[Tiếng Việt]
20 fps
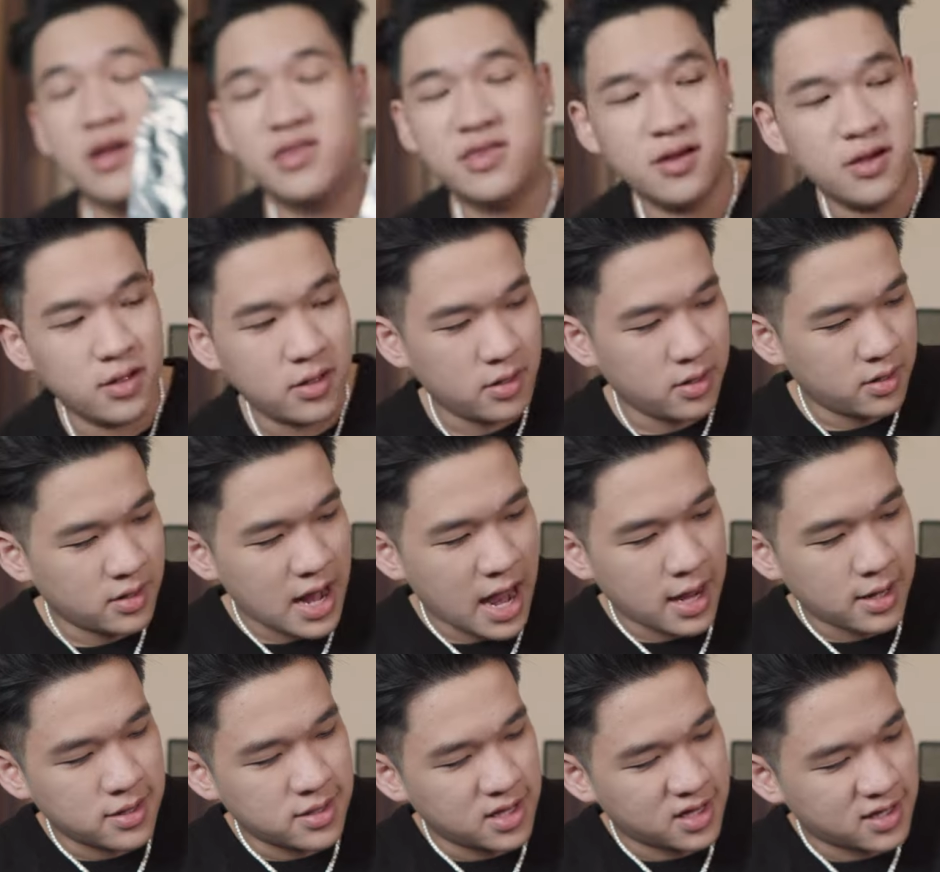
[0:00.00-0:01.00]
cái thời
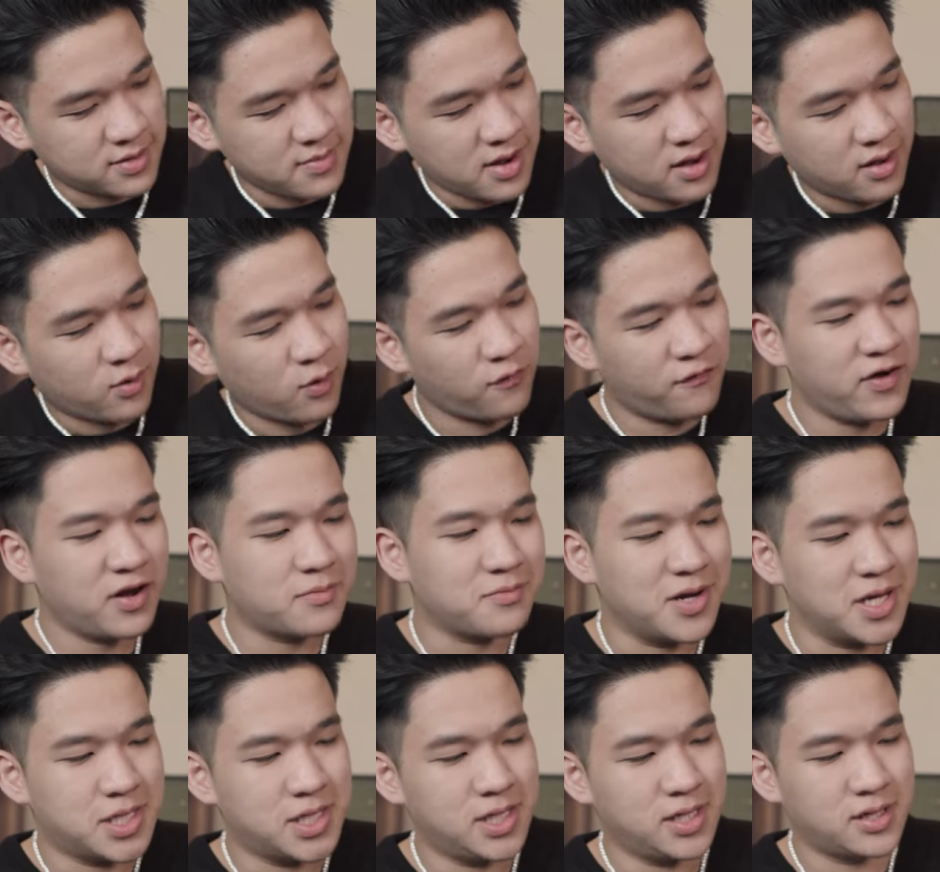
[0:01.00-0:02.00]
đại dịch mà
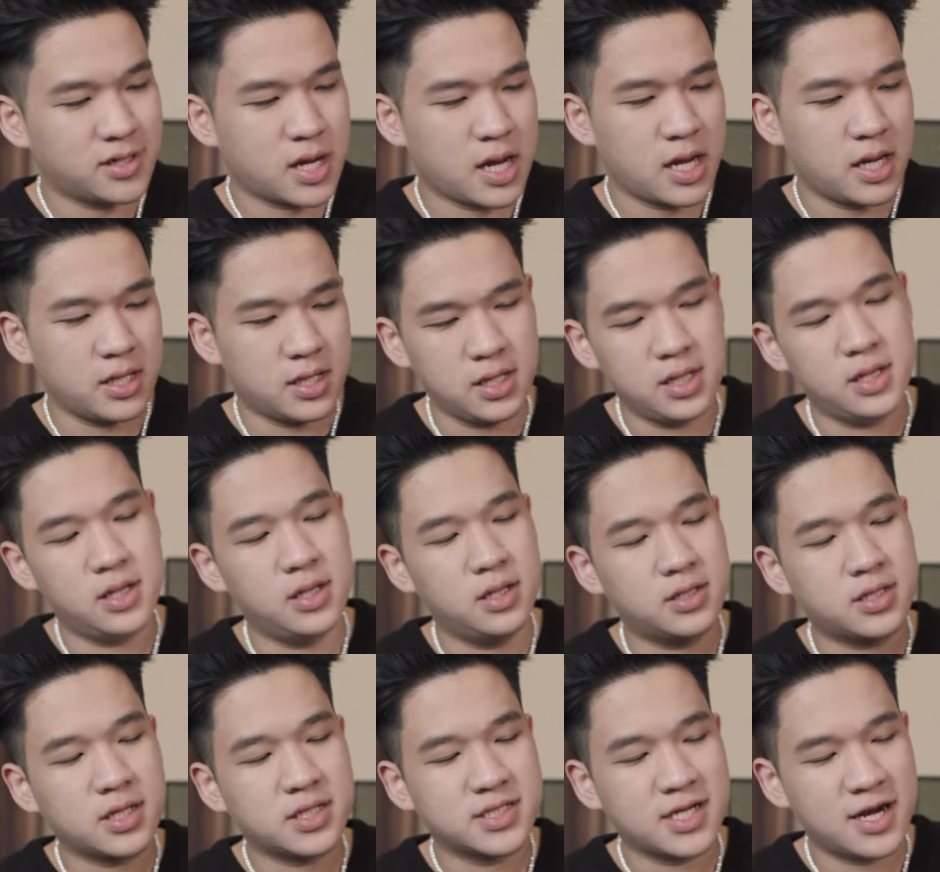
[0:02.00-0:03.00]
Covid-19 này
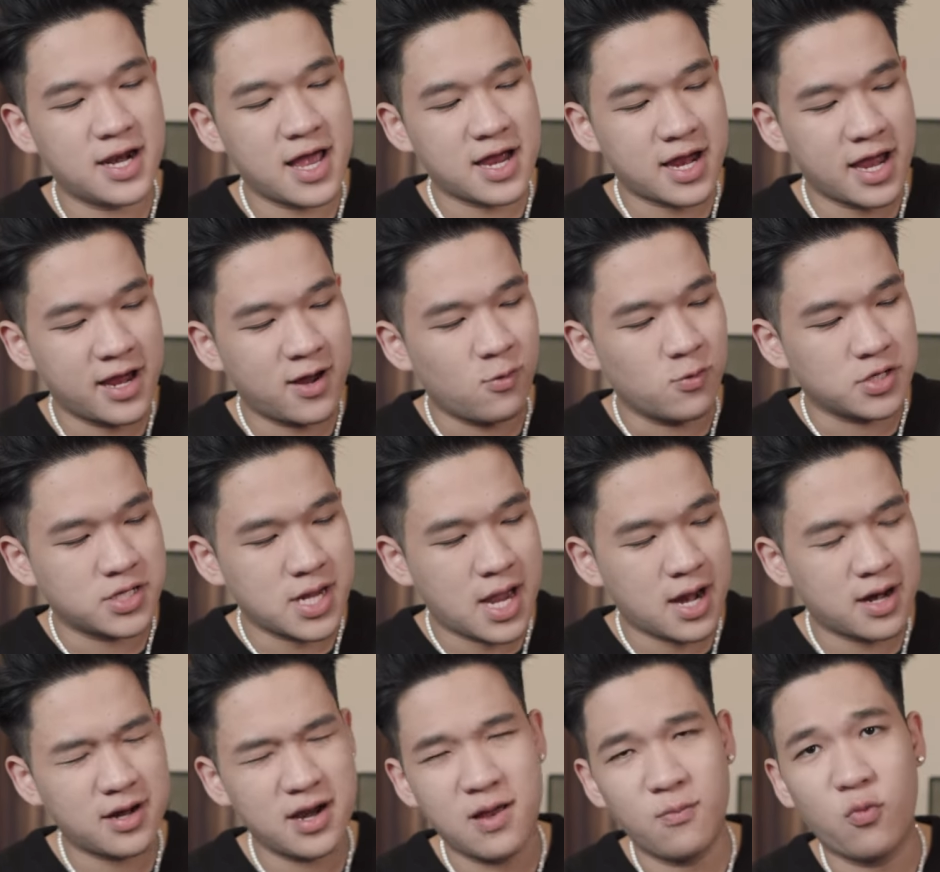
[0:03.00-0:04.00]
thì chắc chắn là cái khẩu
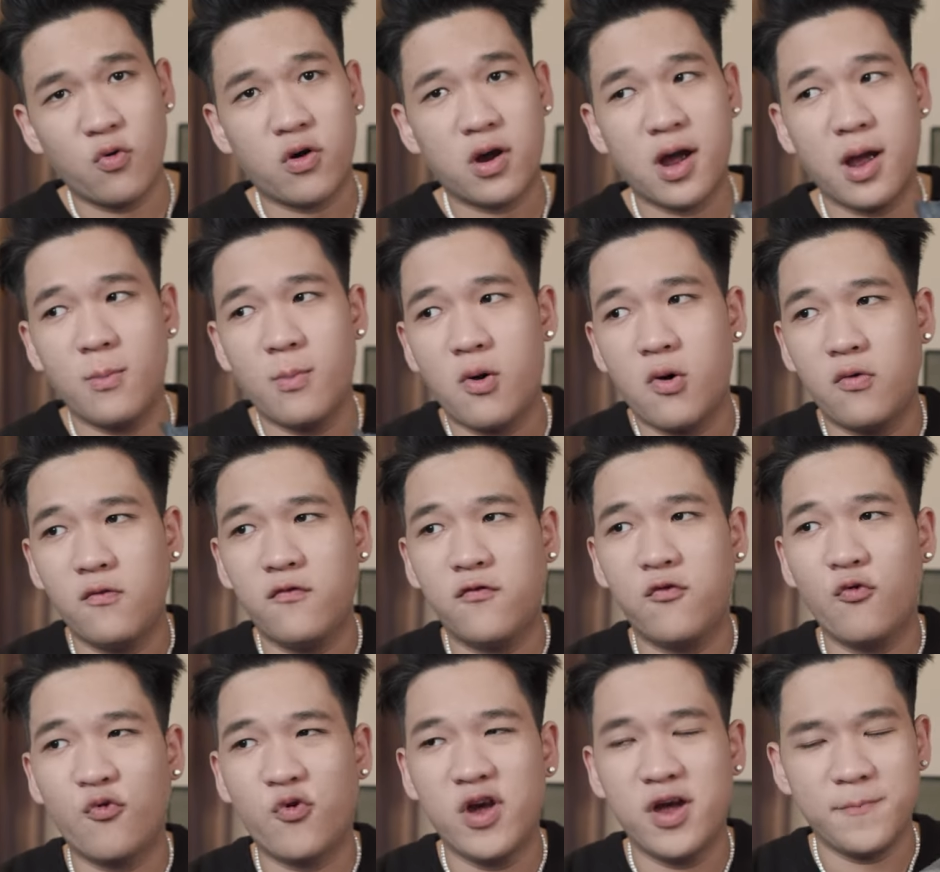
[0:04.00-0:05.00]
trang là một cái món
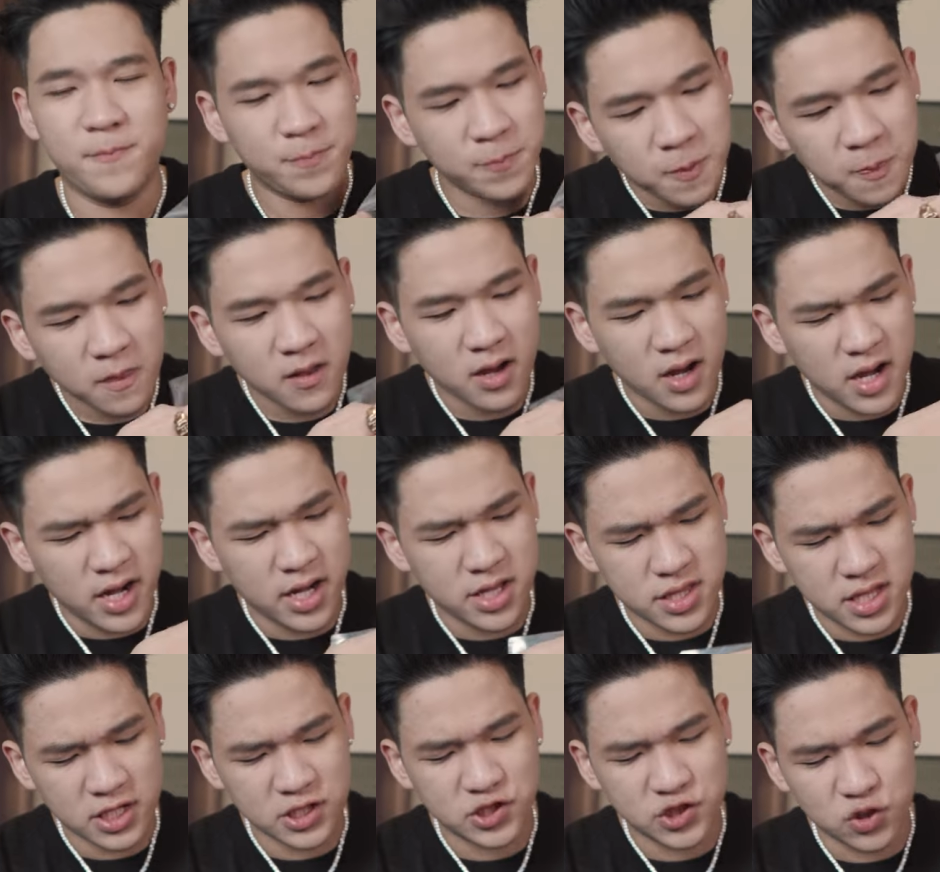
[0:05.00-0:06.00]
phụ kiện
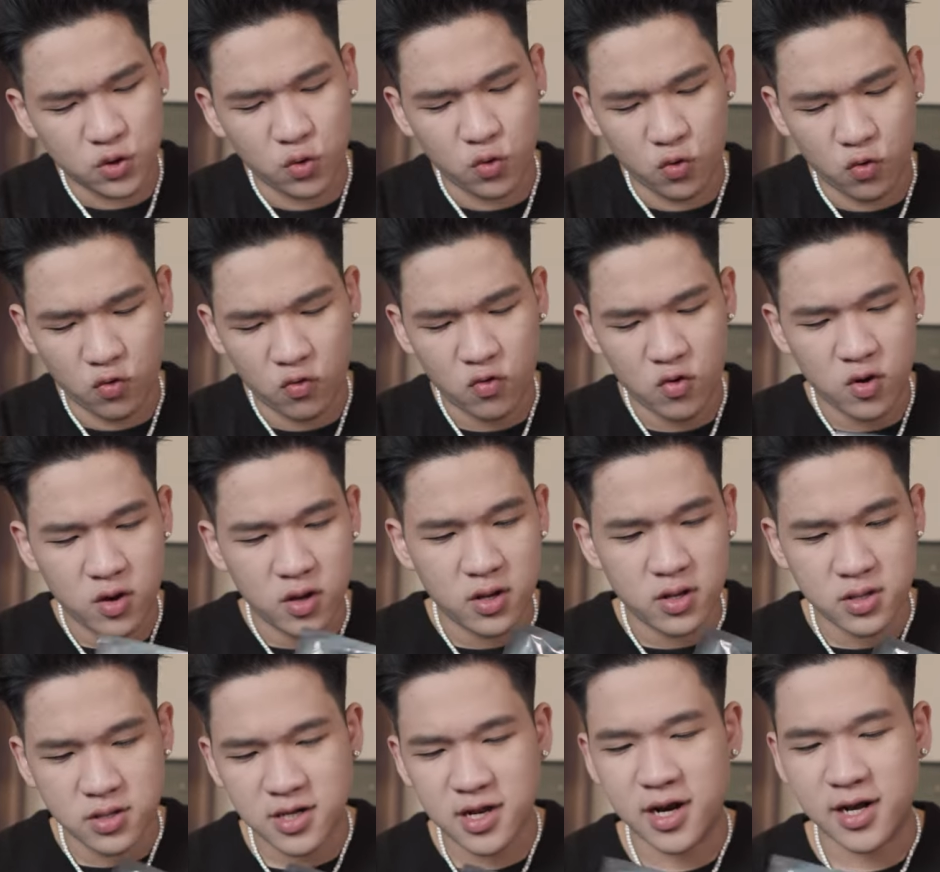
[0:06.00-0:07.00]
essential
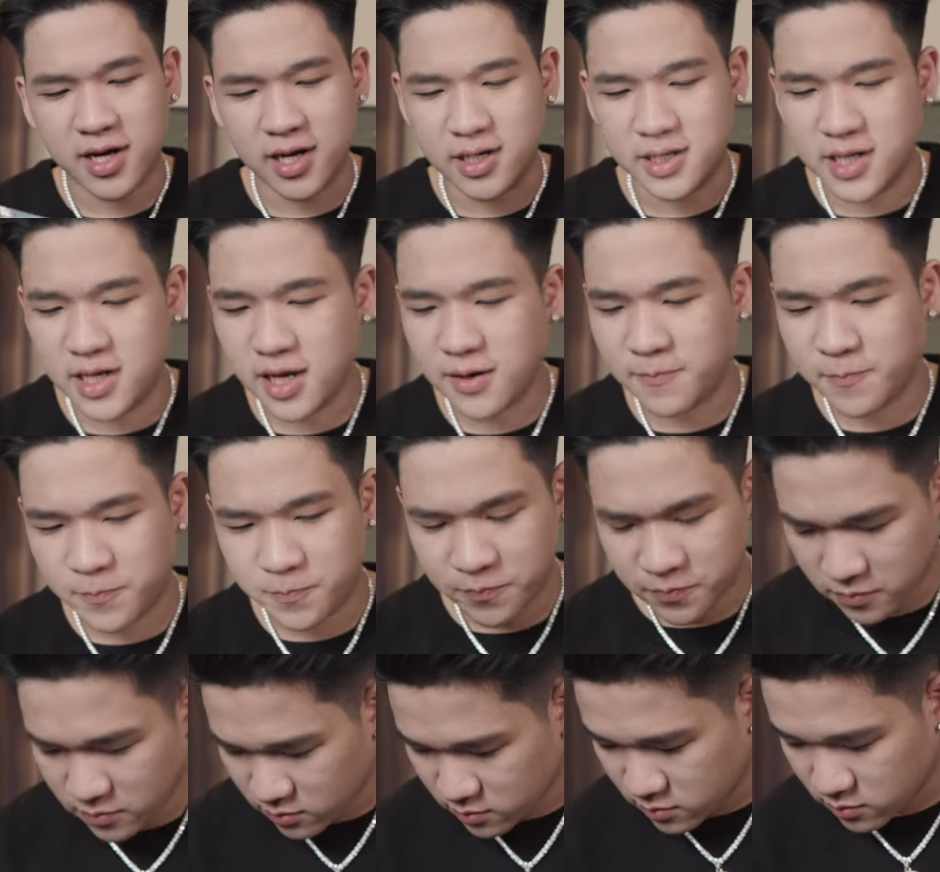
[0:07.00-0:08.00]
rất là cần thiết
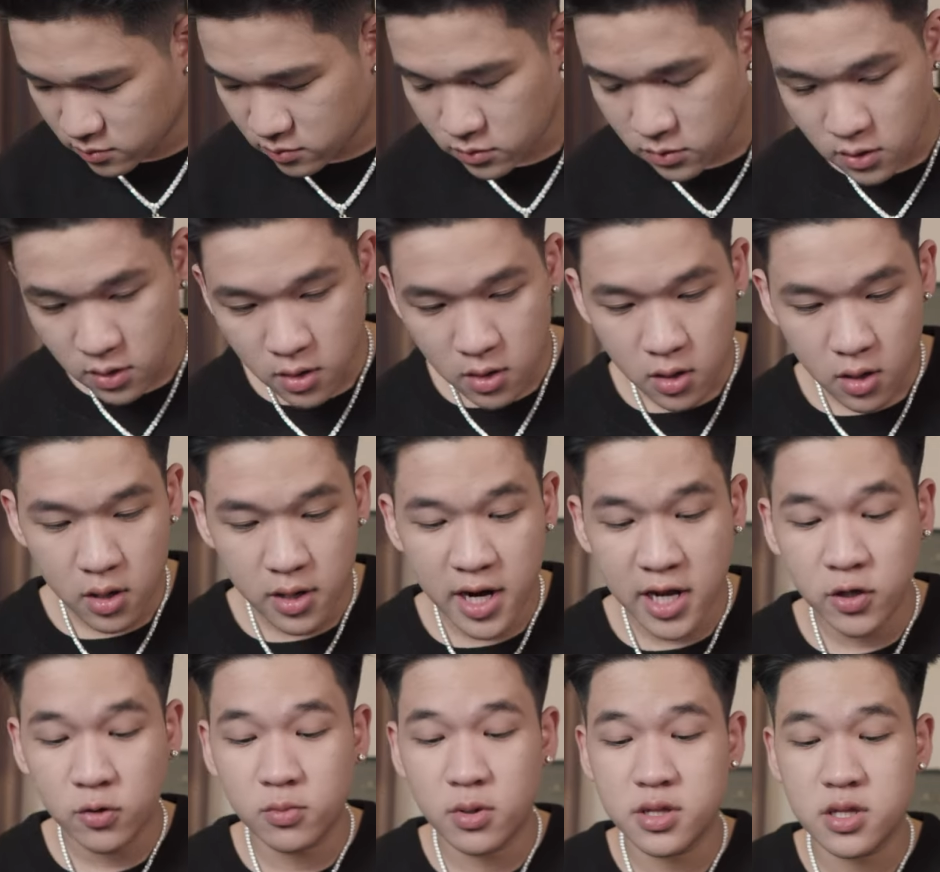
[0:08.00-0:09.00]
ở
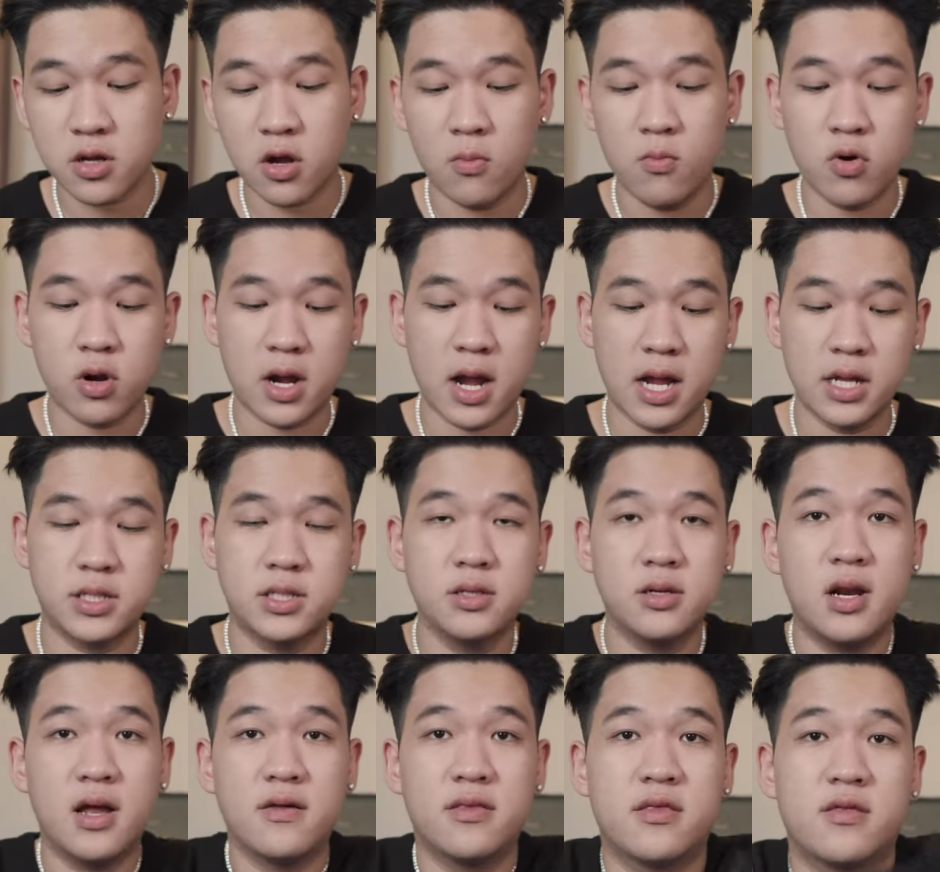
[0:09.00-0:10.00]
đây chúng ta sẽ có một cái
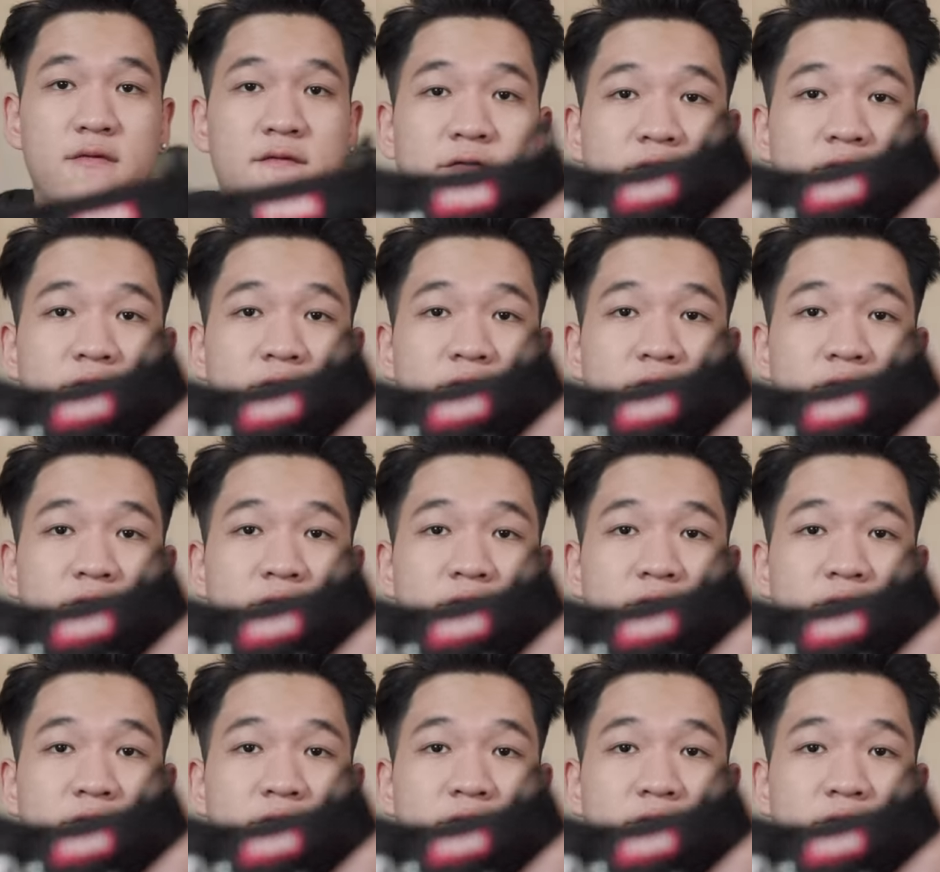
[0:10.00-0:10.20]
chữ là The